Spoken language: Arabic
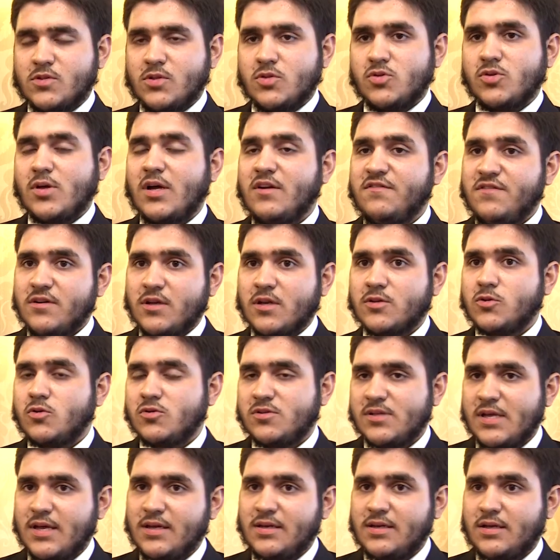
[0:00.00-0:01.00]
شلون فكرته
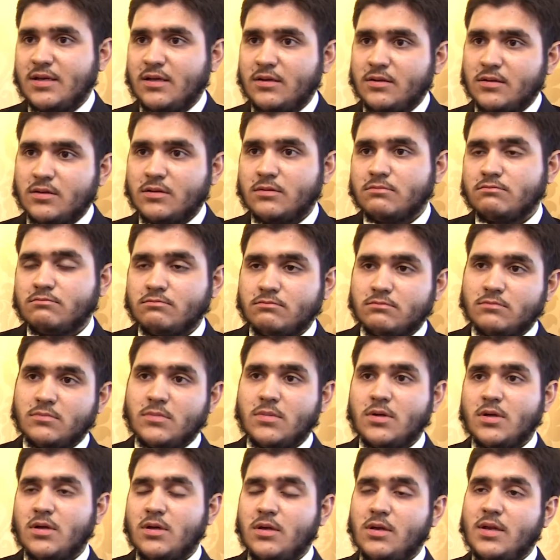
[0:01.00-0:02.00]
سهلة
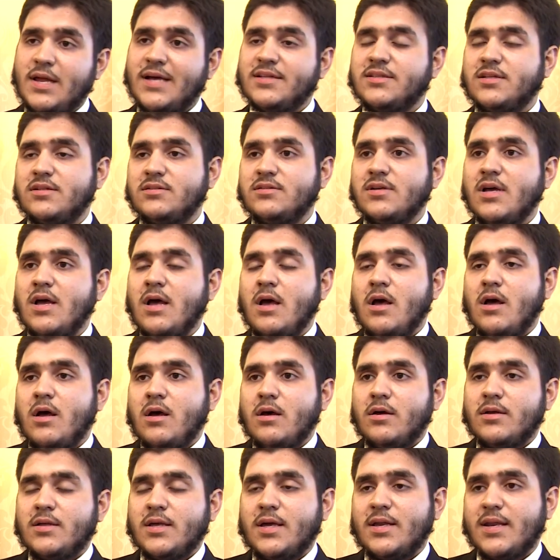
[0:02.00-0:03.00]
العدد
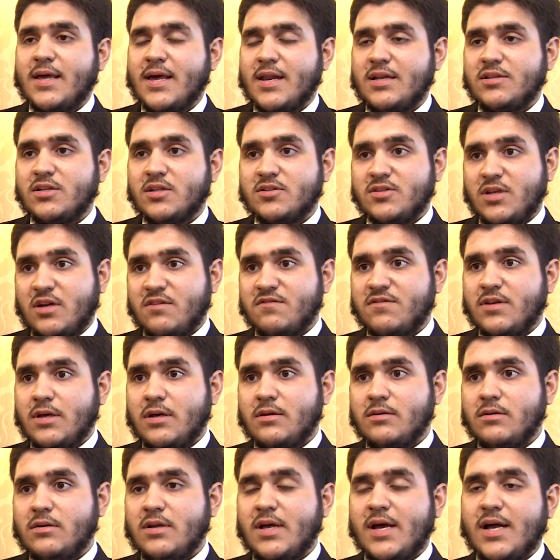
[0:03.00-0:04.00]
يعني كان عندك
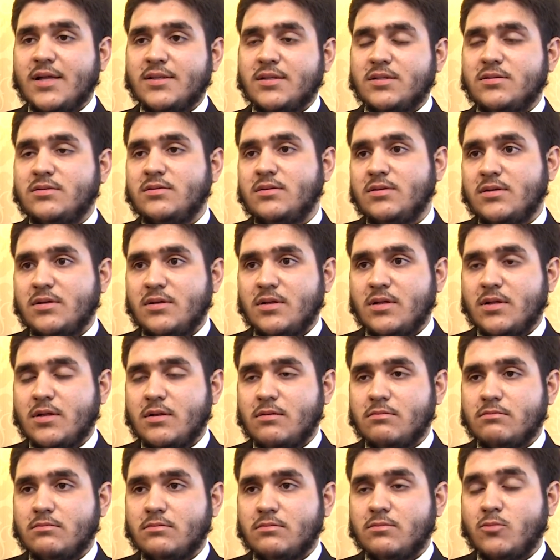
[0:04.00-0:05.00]
طرفين عدد آه،
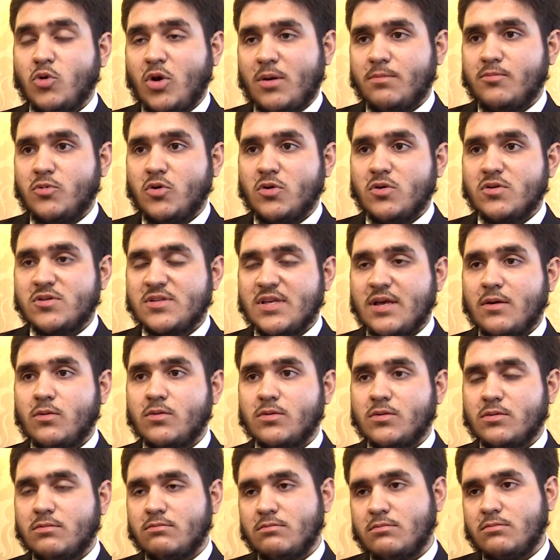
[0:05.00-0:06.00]
مربعه
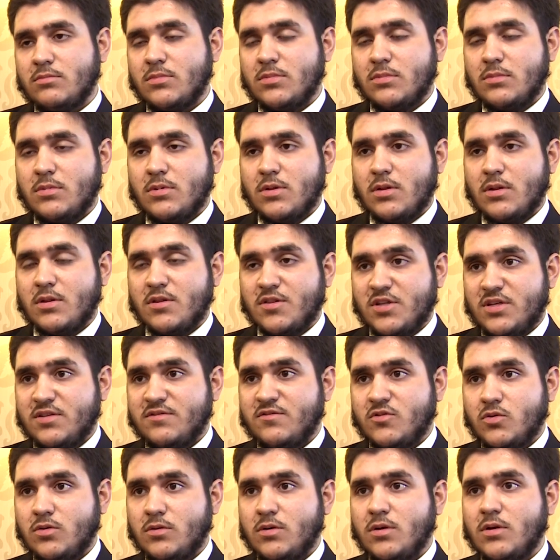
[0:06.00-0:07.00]
يساوي
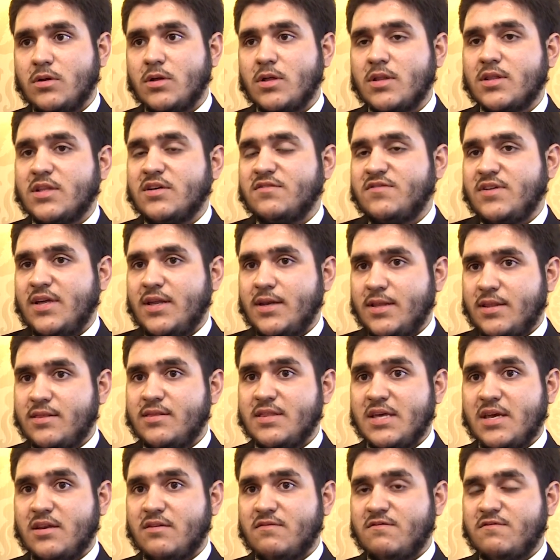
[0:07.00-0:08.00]
ضعفه ضعف يعني
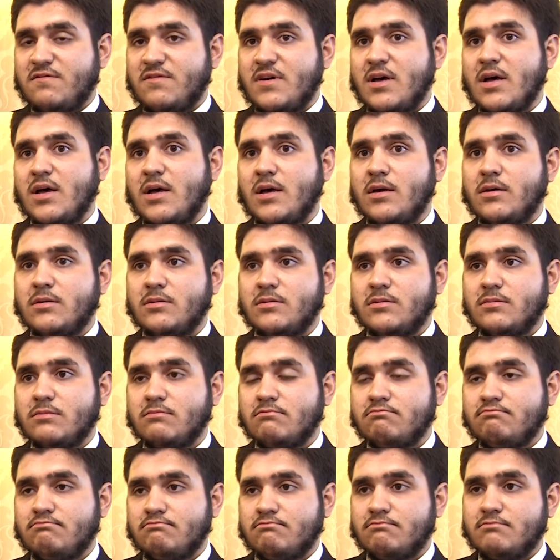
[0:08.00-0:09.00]
اثنين
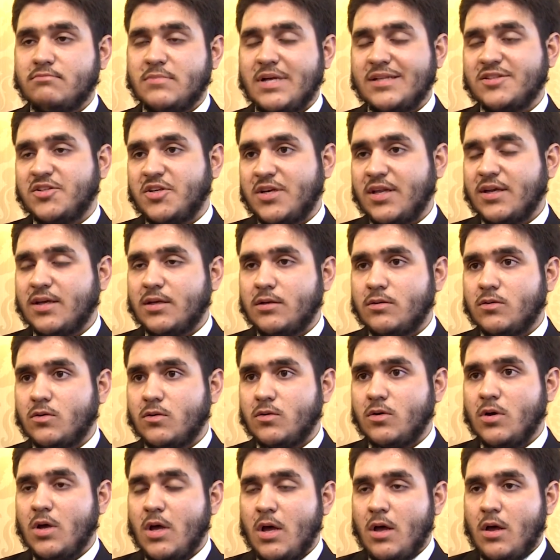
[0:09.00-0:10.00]
فعن طريق
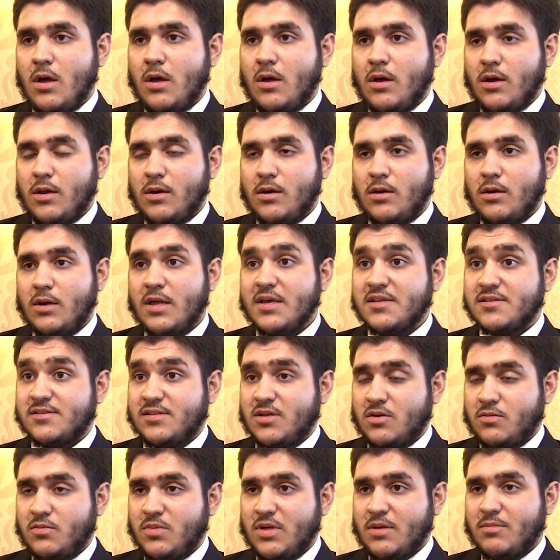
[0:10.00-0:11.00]
انه الاكس
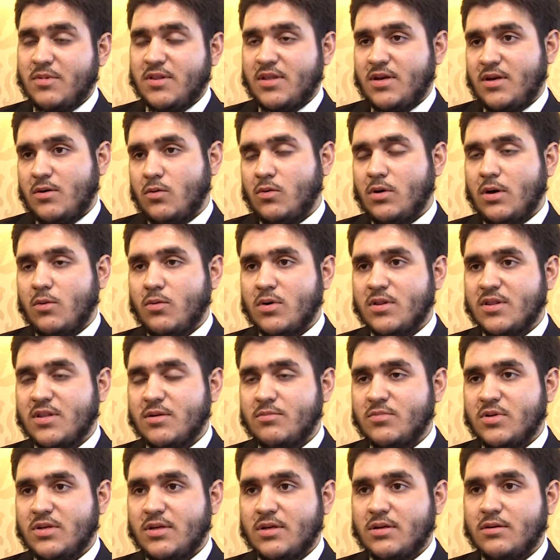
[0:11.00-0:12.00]
تربيع مثلا لو
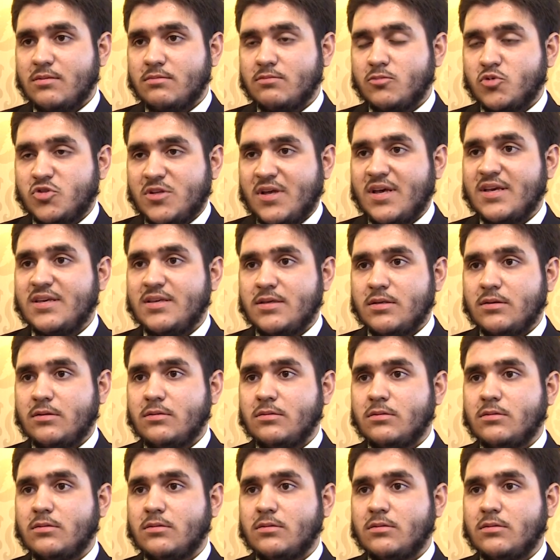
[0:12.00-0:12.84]
عوضنا بمتغير